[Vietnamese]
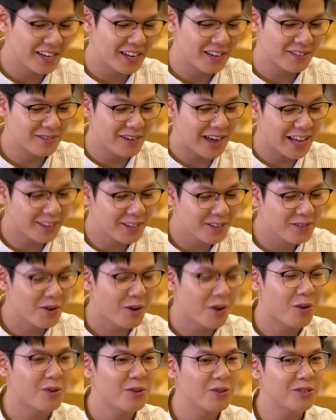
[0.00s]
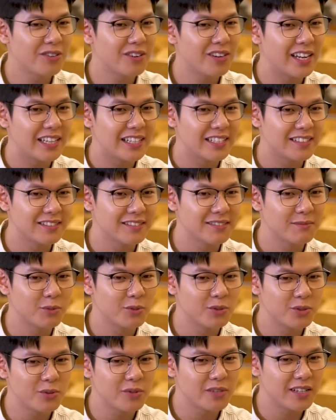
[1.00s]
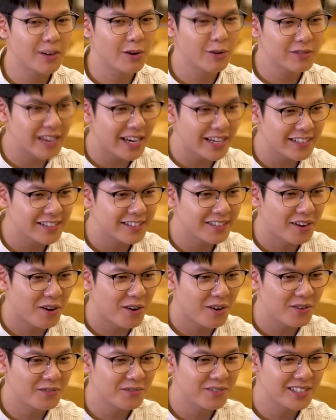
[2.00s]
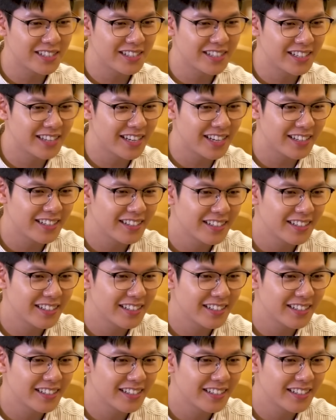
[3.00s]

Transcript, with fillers: Tức là đã từng có gọi là một chút cái đấu tranh gì đó với gia đình